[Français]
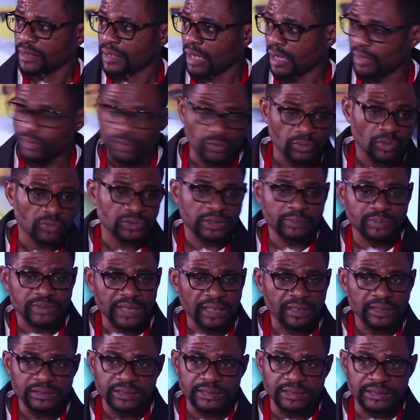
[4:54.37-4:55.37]
Alors, donc c'est pour ça
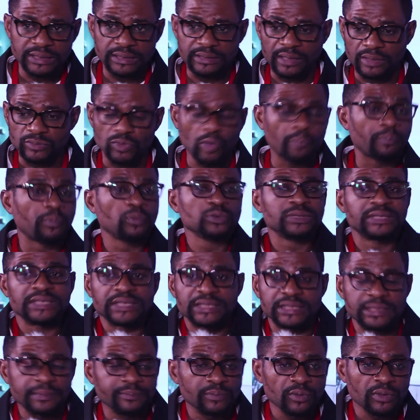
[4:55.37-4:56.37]
que je disais tantôt, pour
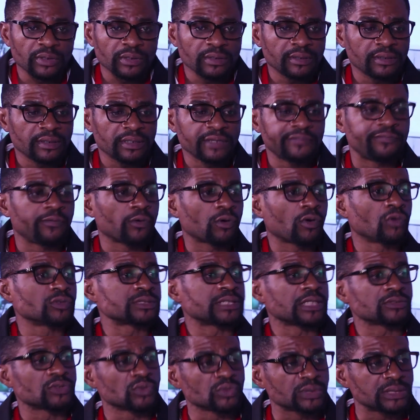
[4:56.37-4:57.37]
distribuer, il faut qu'on
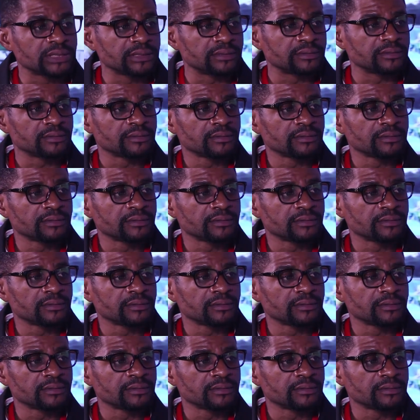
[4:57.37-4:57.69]
s'associe.